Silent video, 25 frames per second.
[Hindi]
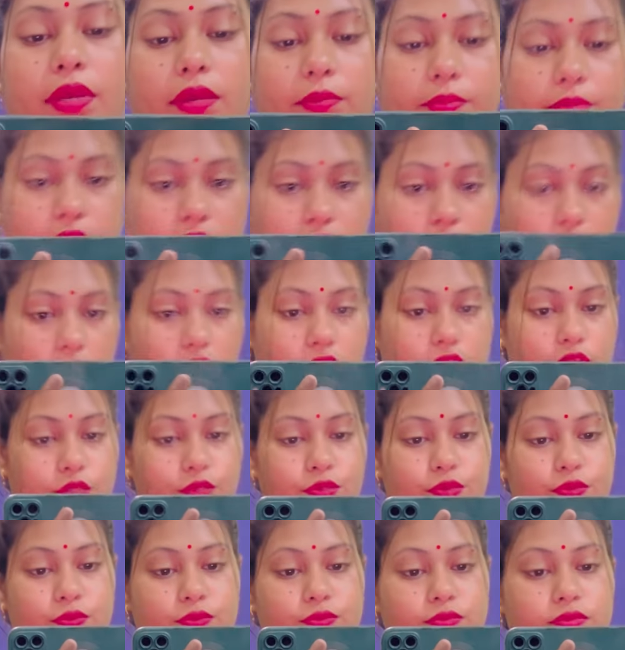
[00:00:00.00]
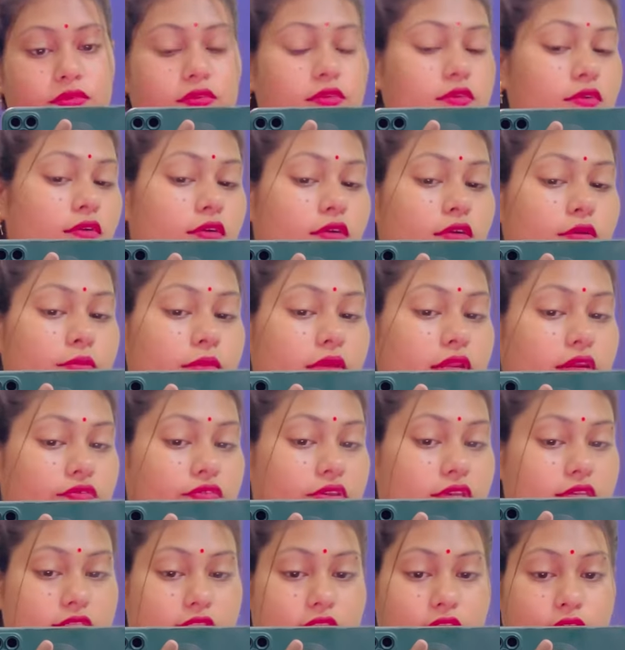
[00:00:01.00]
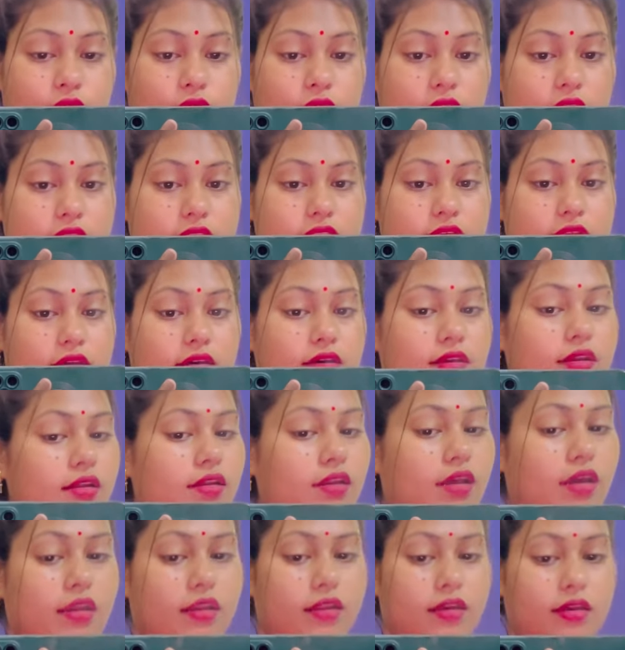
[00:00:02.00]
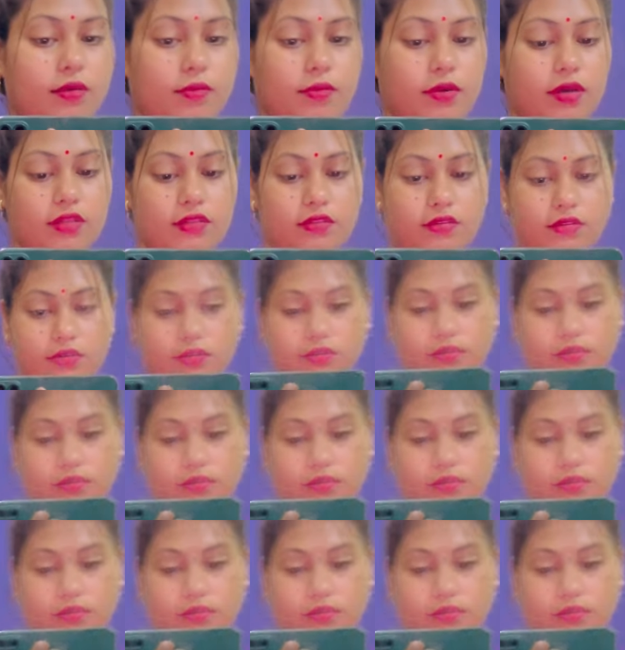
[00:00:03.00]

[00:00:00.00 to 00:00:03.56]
मैं भी नहा ली हूँ और मेरा फेस देखो कैसा लग रहा है नहाने के बाद